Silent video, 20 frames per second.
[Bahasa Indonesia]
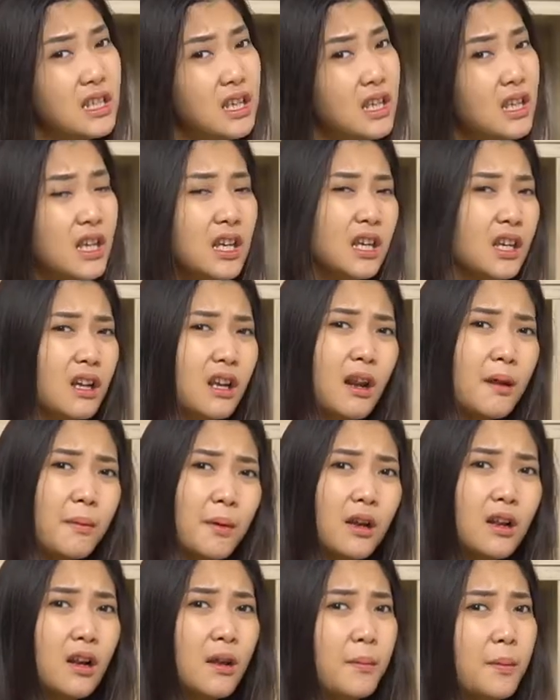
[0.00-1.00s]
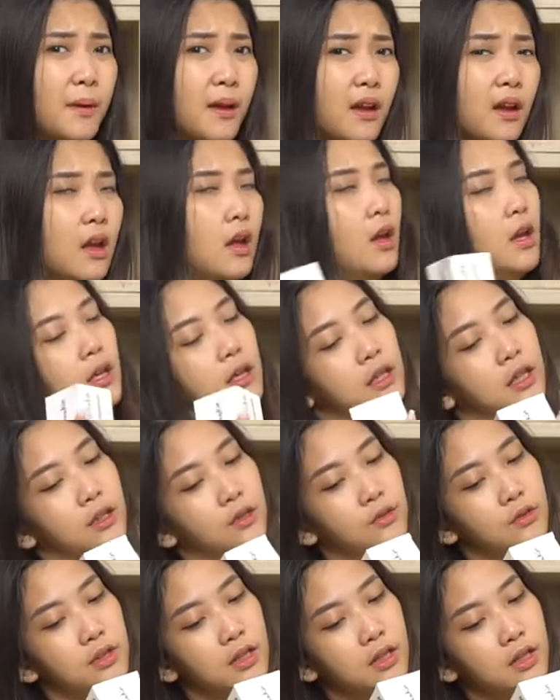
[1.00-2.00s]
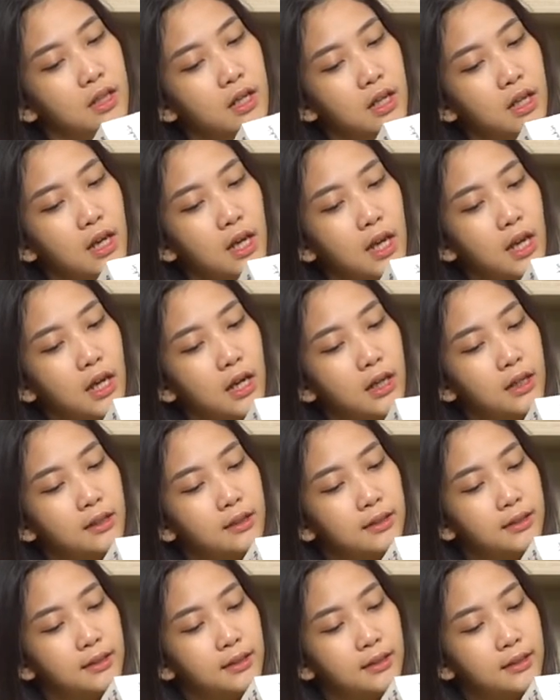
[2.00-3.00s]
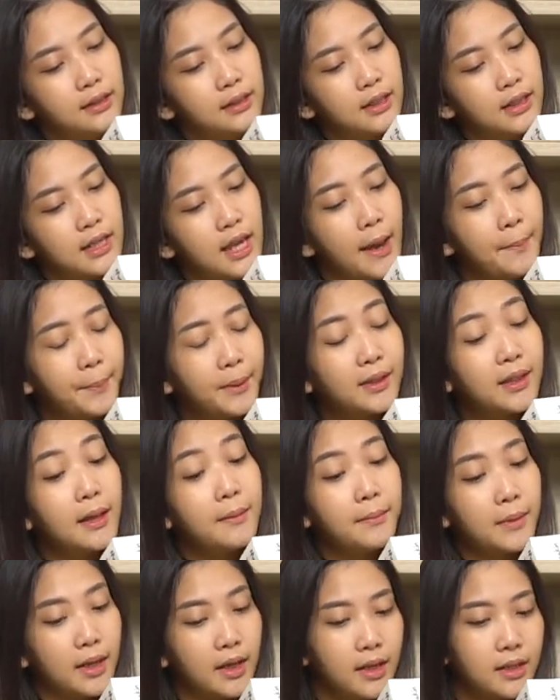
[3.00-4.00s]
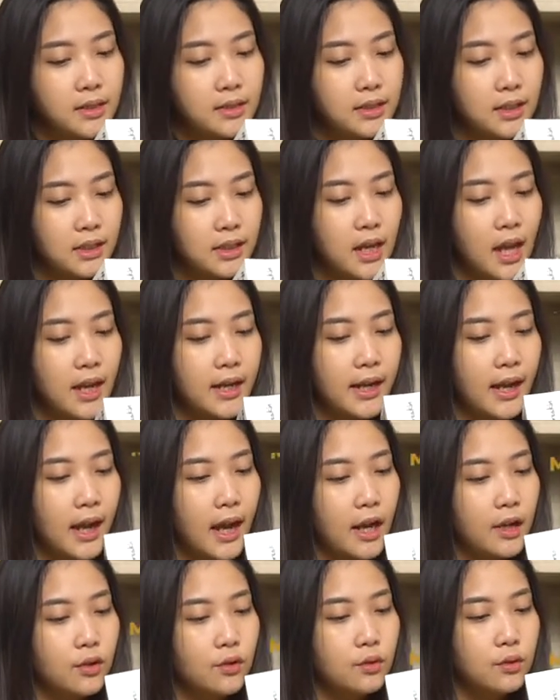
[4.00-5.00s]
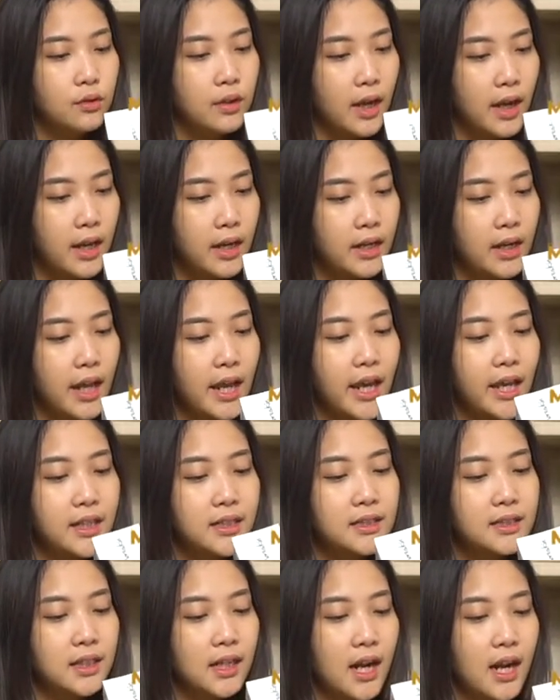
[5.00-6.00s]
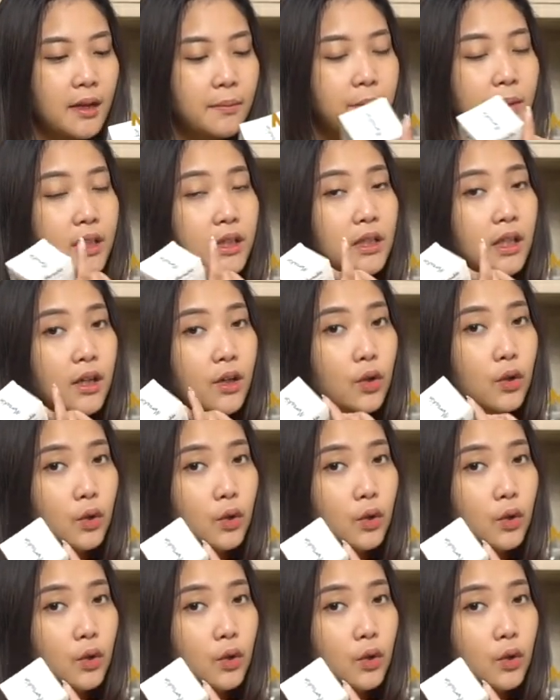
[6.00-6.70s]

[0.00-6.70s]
sih? Kenapa kenapa? Gitu. Jadi uh, yang pertama di sini ada kandungan ekstrak bitter